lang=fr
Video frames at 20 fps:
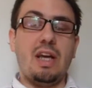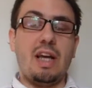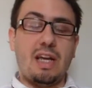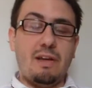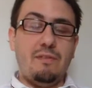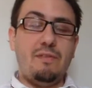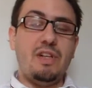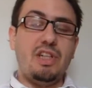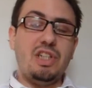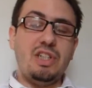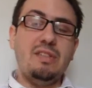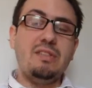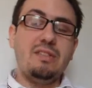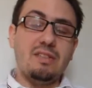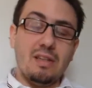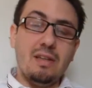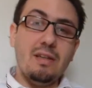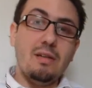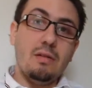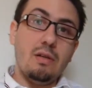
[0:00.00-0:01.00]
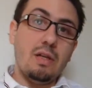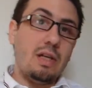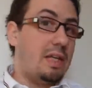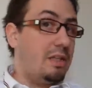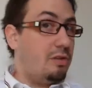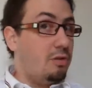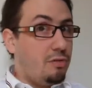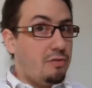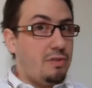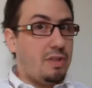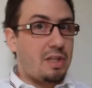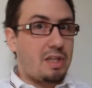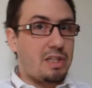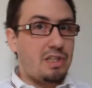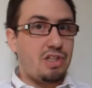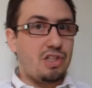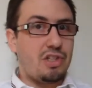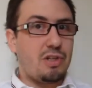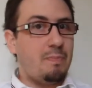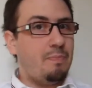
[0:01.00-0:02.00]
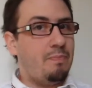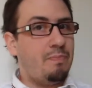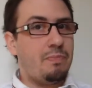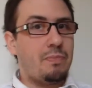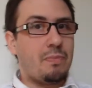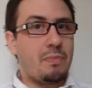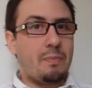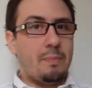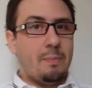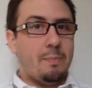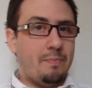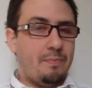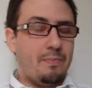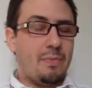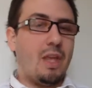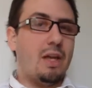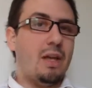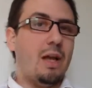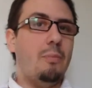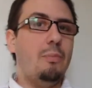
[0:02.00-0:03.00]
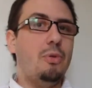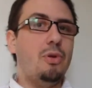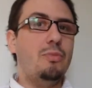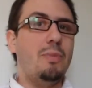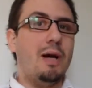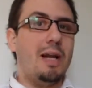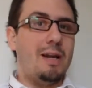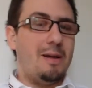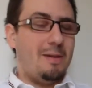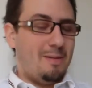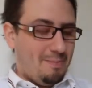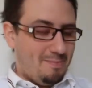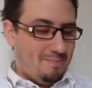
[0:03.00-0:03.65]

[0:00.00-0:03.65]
Réfléchissez et devenez riche. Un peu de mal.